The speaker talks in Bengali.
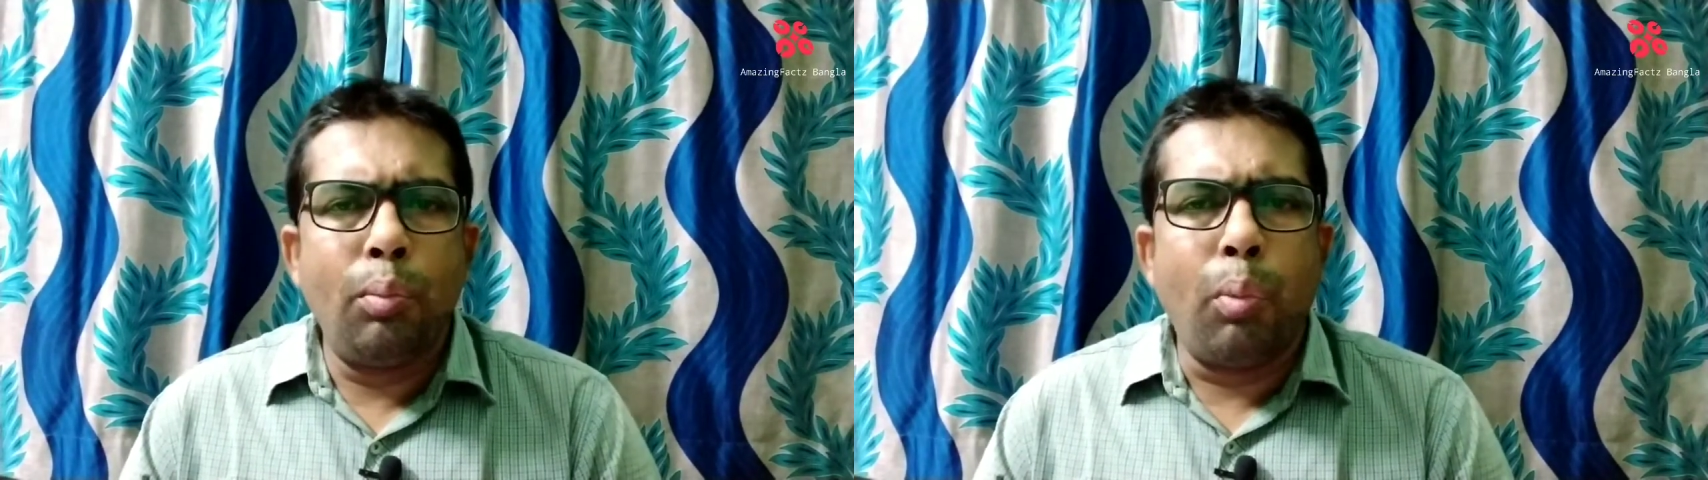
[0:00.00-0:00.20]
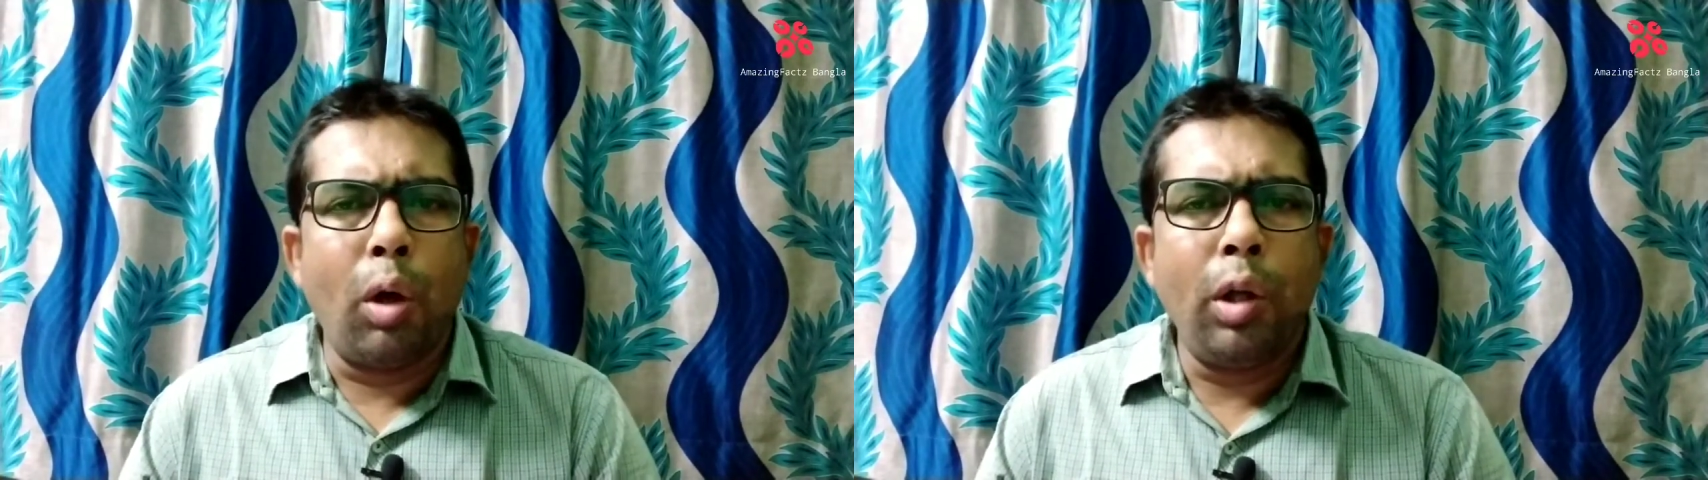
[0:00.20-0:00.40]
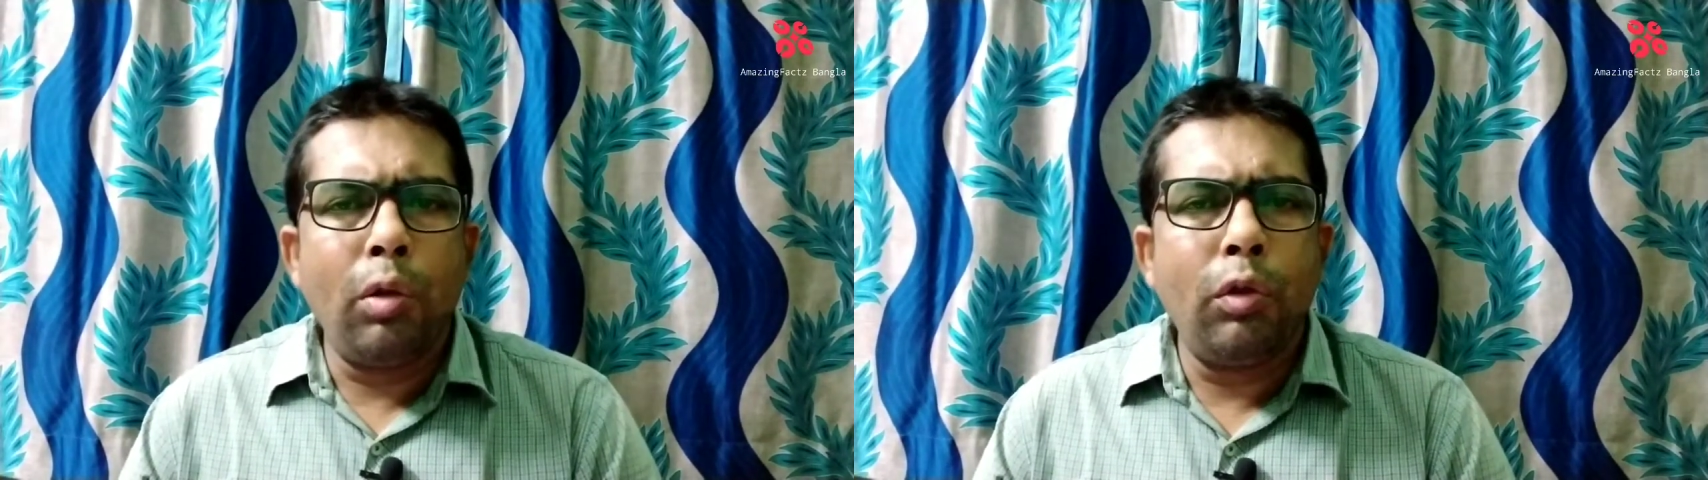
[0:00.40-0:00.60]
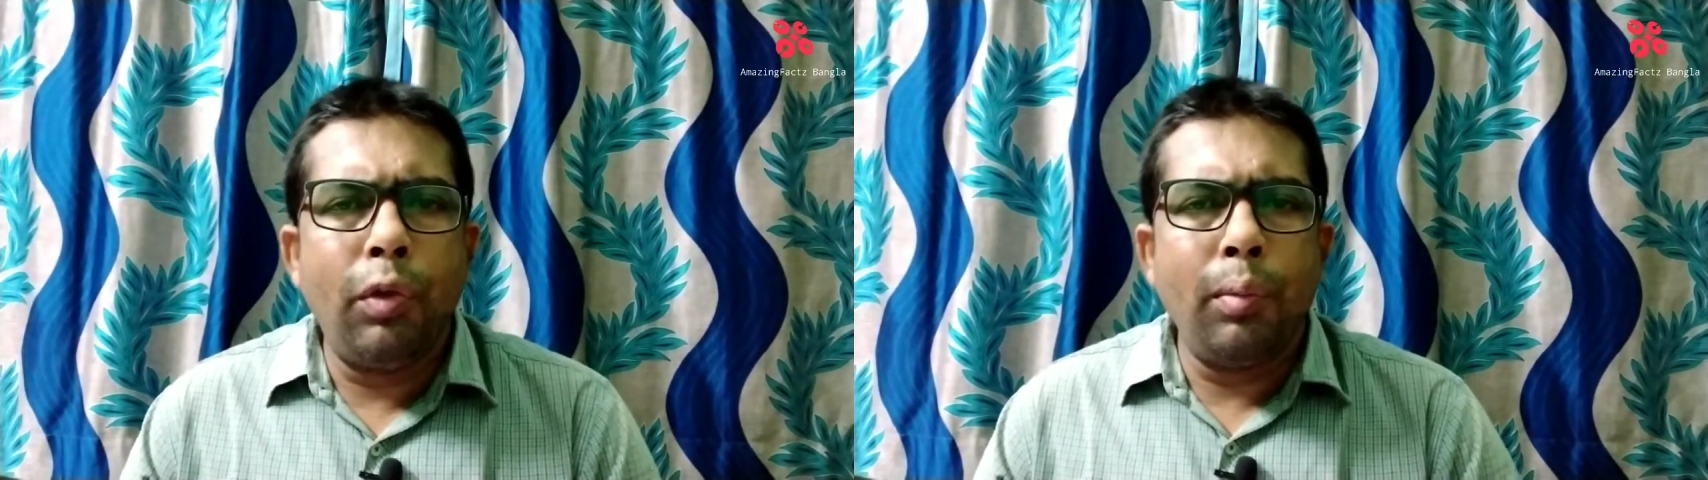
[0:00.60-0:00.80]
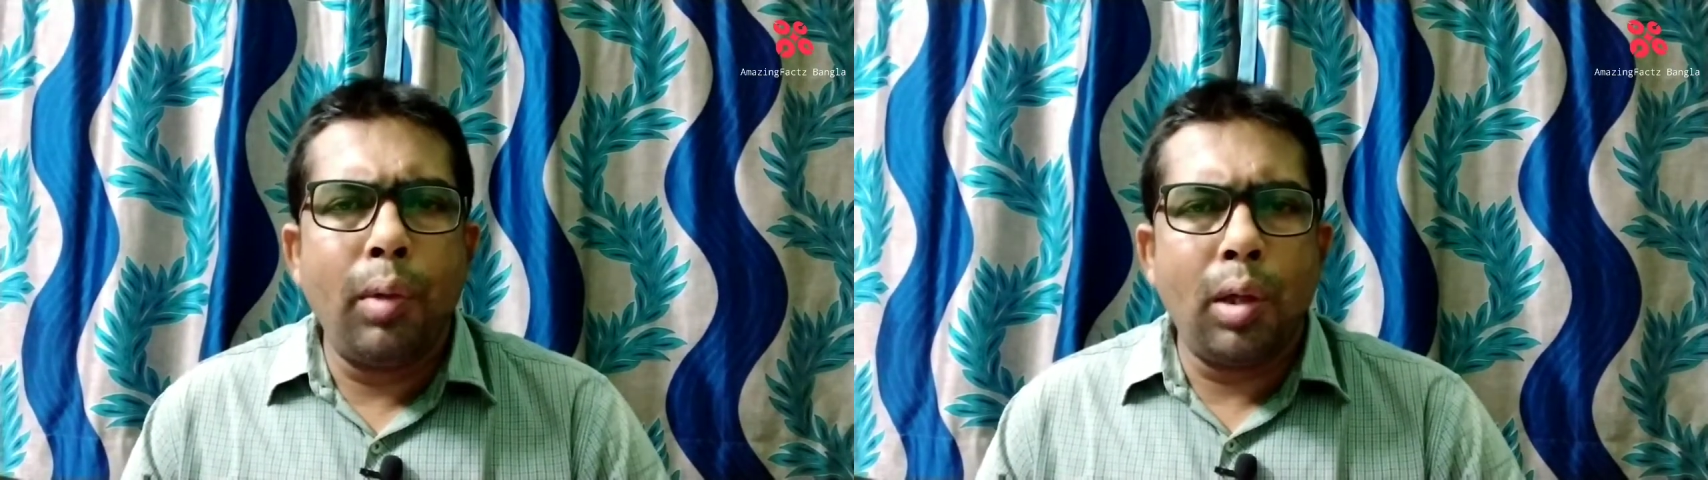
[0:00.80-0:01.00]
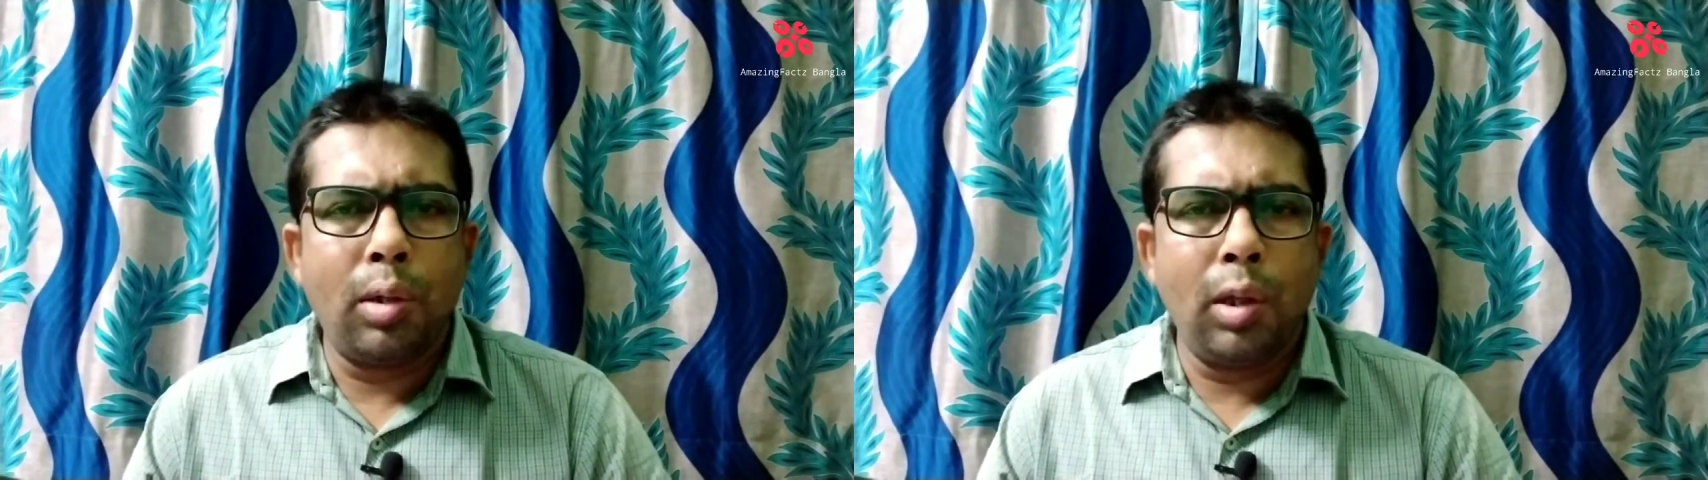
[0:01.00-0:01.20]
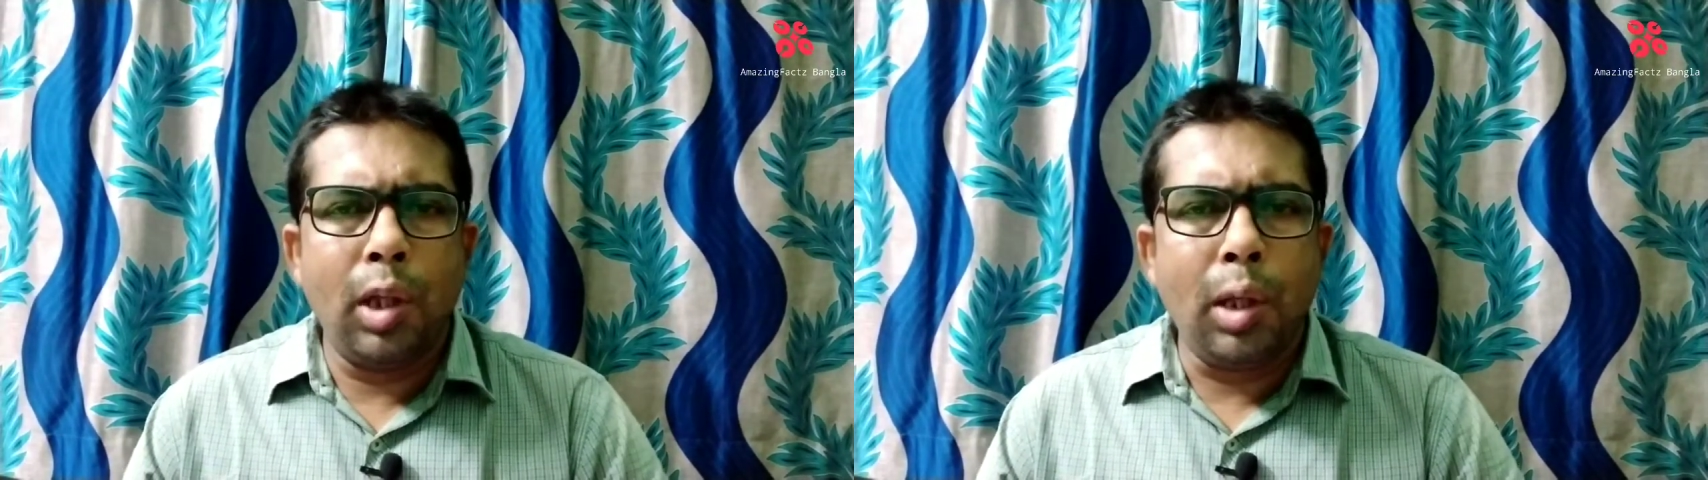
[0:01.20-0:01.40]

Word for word: বলিউড ফিল্ম ইন্ডাস্ট্রির